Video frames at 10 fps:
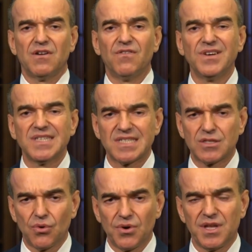в
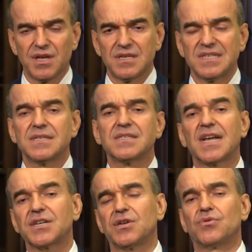истории
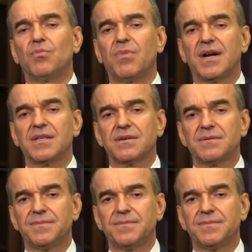нашей Кубани.